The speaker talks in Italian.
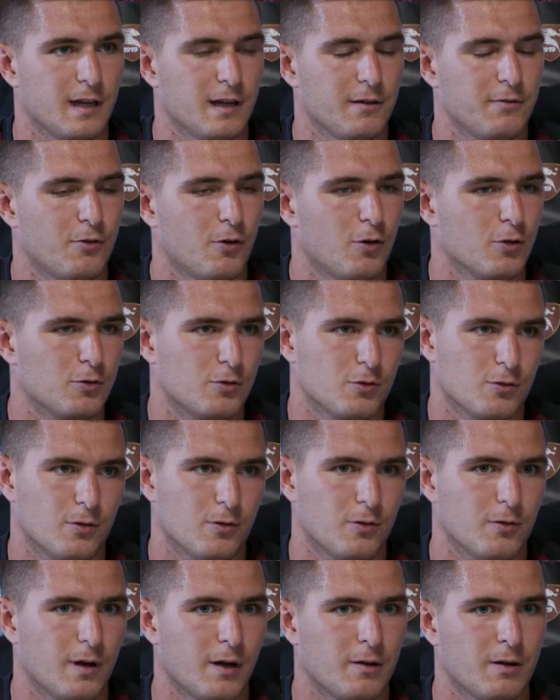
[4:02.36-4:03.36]
e le
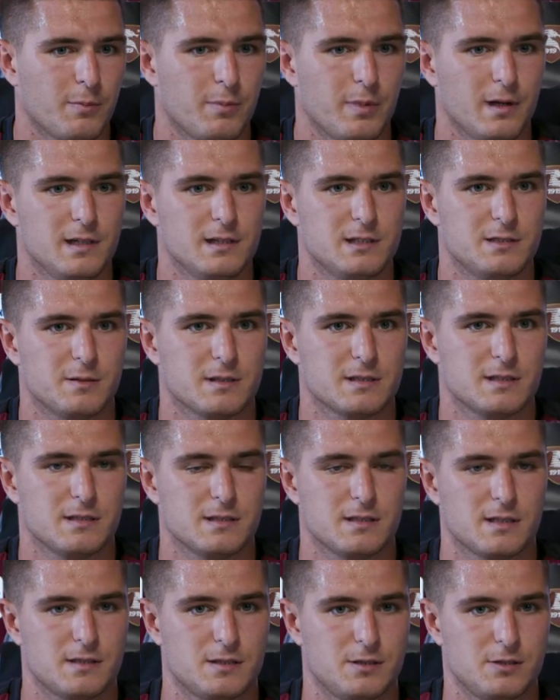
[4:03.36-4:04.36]
foto è una bellissima
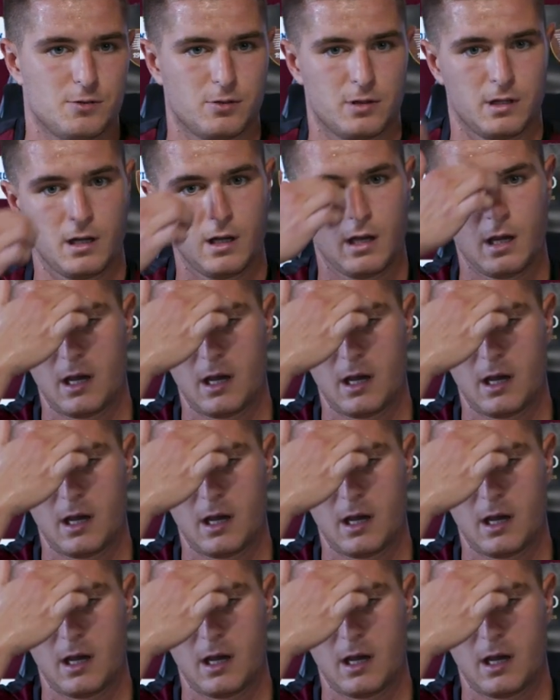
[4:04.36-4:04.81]
sensazione.